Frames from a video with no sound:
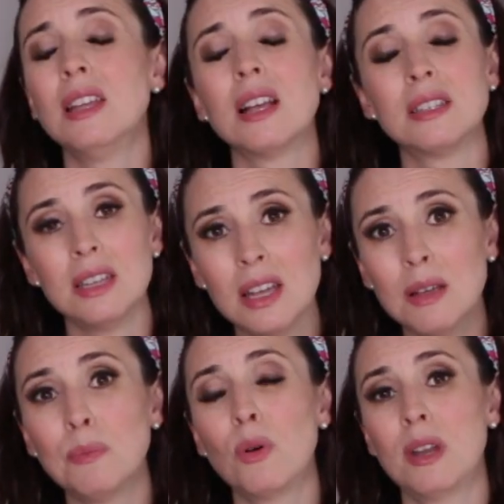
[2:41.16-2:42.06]
y
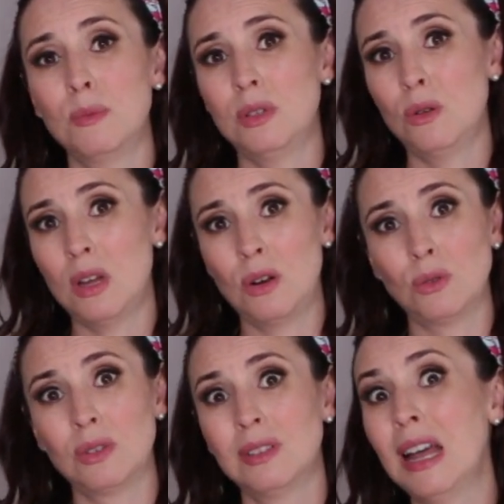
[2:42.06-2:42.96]
así podremos
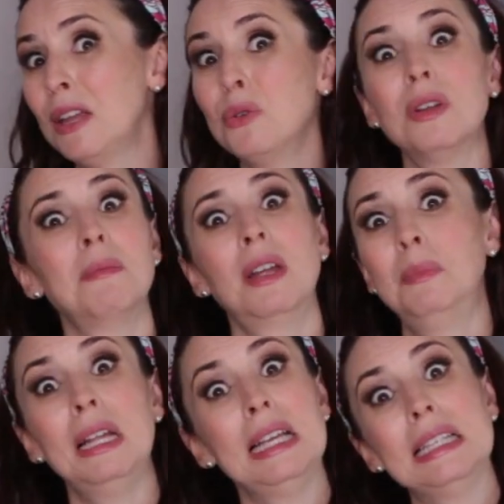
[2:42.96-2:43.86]
ayudarnos. Ayúdenme,
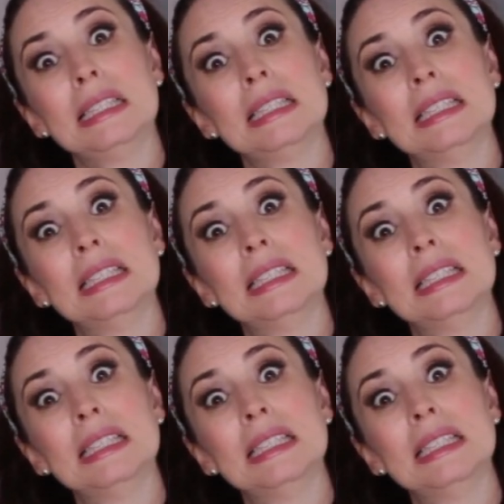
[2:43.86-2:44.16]
please.